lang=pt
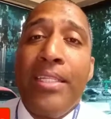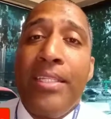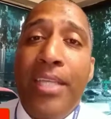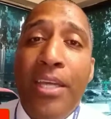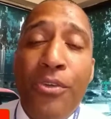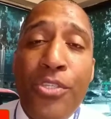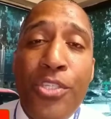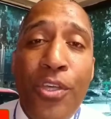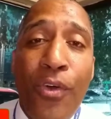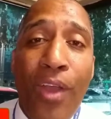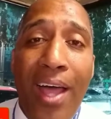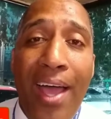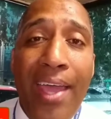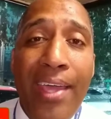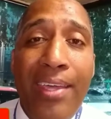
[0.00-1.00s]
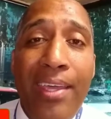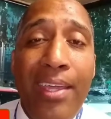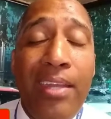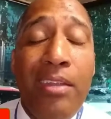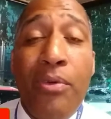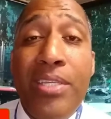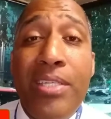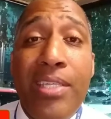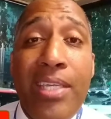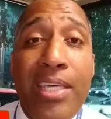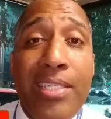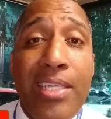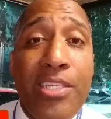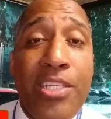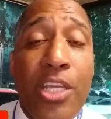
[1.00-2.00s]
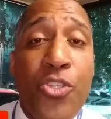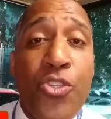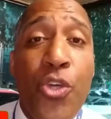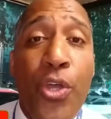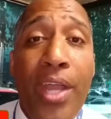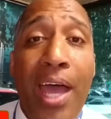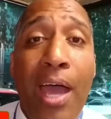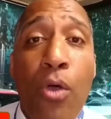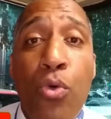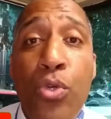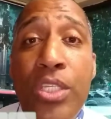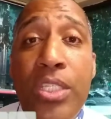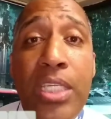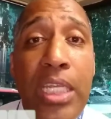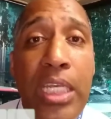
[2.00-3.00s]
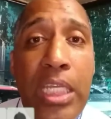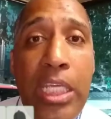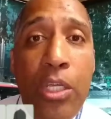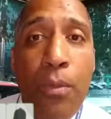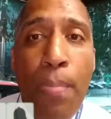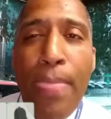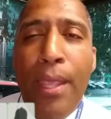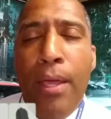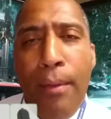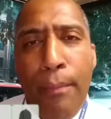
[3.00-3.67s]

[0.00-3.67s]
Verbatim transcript: dê o seu like e não esqueça de acionar o sininho